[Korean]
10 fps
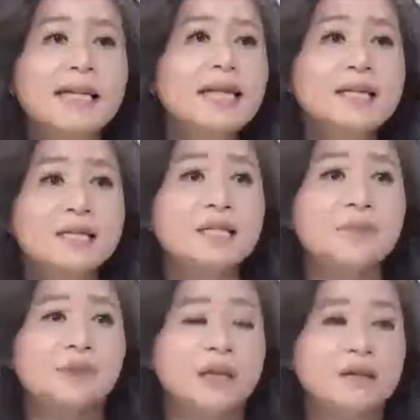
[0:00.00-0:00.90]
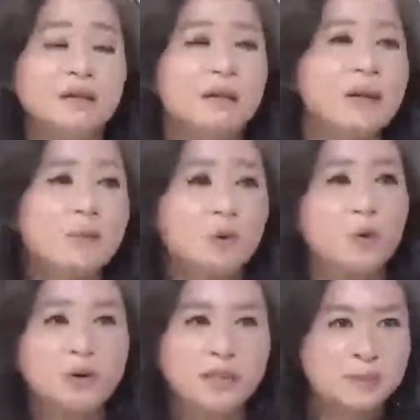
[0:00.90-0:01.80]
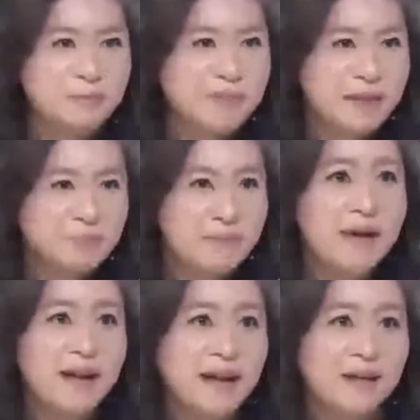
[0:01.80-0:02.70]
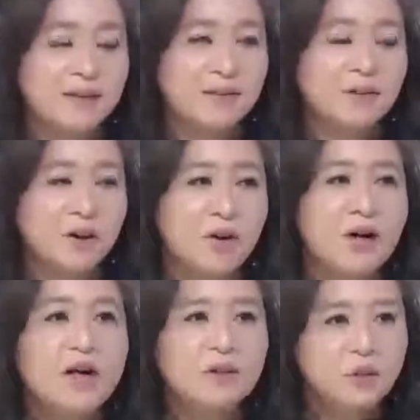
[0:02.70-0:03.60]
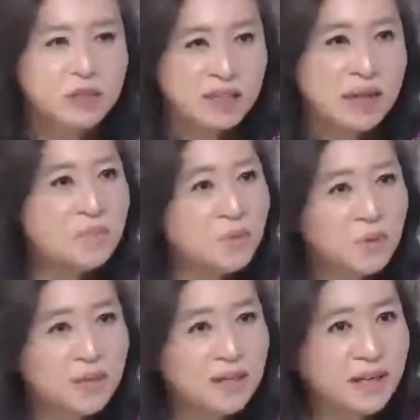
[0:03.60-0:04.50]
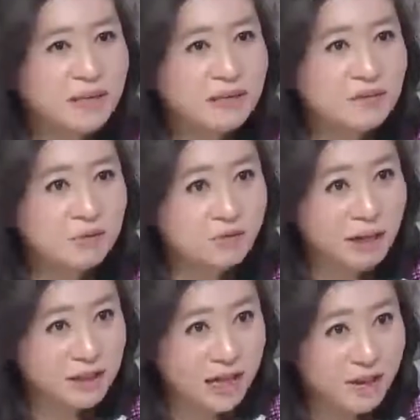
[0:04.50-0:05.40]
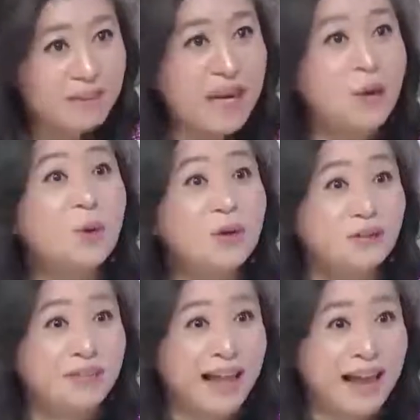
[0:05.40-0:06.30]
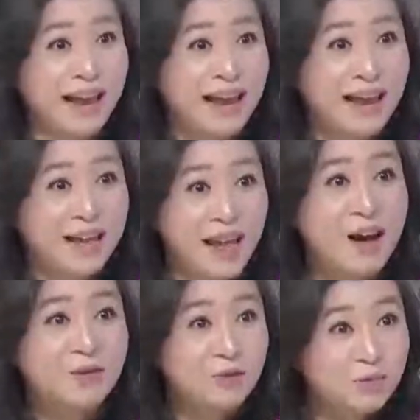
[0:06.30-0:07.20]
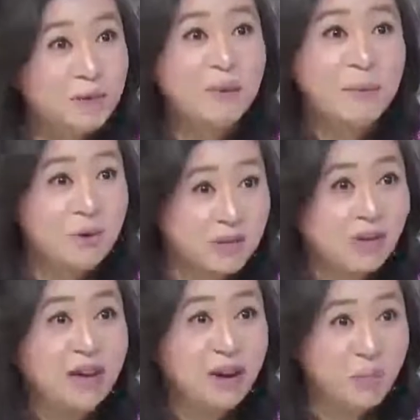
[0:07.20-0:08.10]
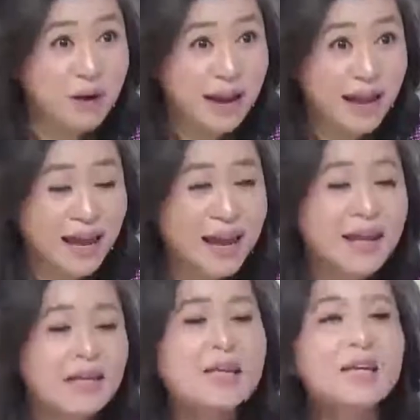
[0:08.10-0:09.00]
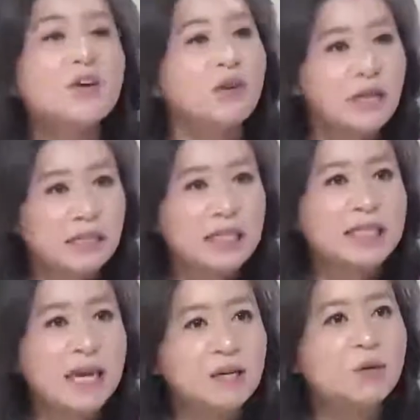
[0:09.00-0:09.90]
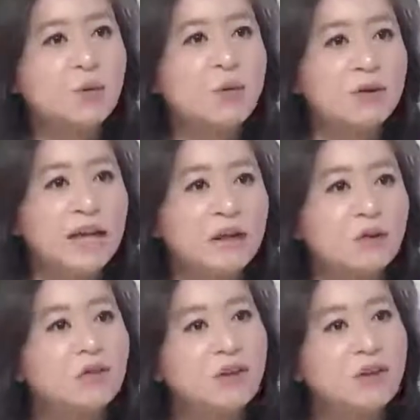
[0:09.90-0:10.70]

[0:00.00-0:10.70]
야단을 치기보다는 보통 10세 미만의 아이들은요. 너 지난번 보니까 누구랑 참 잘 놀던데 걔하고도 좀 한번 이렇게 해볼래? 이, 이렇게 칭찬을 동원한 음.